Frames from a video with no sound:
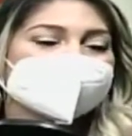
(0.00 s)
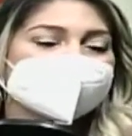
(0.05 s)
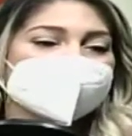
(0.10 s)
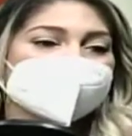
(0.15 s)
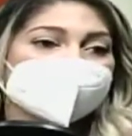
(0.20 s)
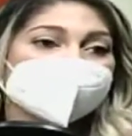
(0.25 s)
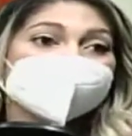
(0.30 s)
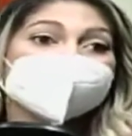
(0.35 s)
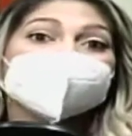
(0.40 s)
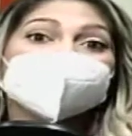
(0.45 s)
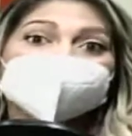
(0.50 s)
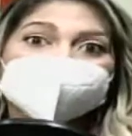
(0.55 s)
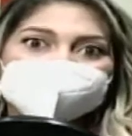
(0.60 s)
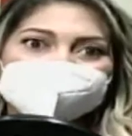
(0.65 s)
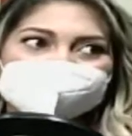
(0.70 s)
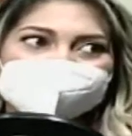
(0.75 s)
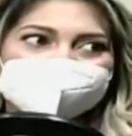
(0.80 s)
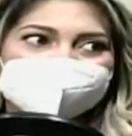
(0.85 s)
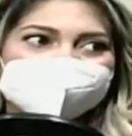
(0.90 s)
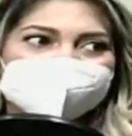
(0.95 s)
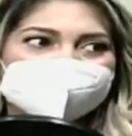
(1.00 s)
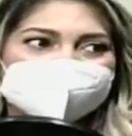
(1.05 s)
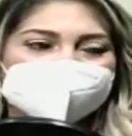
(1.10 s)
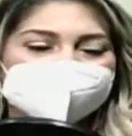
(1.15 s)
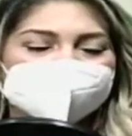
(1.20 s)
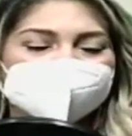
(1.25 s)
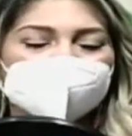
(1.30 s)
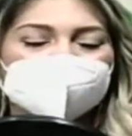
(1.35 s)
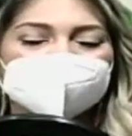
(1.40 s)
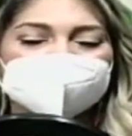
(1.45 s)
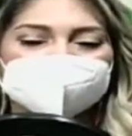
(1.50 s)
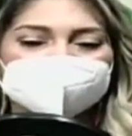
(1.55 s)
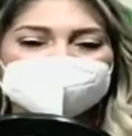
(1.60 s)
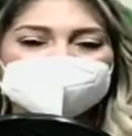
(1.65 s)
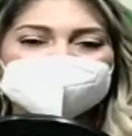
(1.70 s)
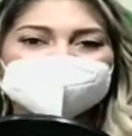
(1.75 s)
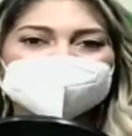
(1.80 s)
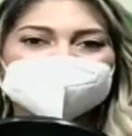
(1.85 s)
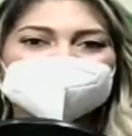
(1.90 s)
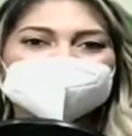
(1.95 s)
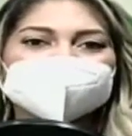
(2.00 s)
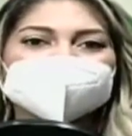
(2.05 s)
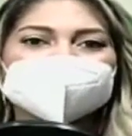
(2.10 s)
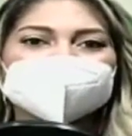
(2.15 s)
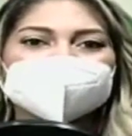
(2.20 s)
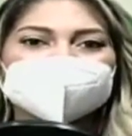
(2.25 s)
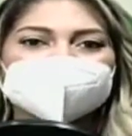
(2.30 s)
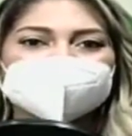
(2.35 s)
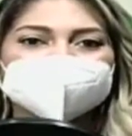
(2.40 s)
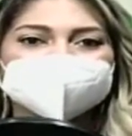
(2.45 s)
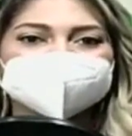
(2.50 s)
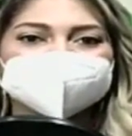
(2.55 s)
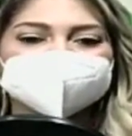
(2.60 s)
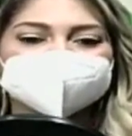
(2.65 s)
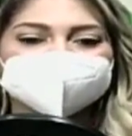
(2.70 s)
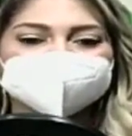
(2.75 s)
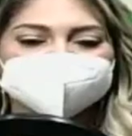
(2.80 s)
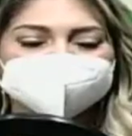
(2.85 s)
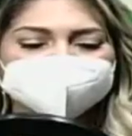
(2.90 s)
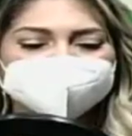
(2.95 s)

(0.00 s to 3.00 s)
y conductuales que nos permitan ir mm,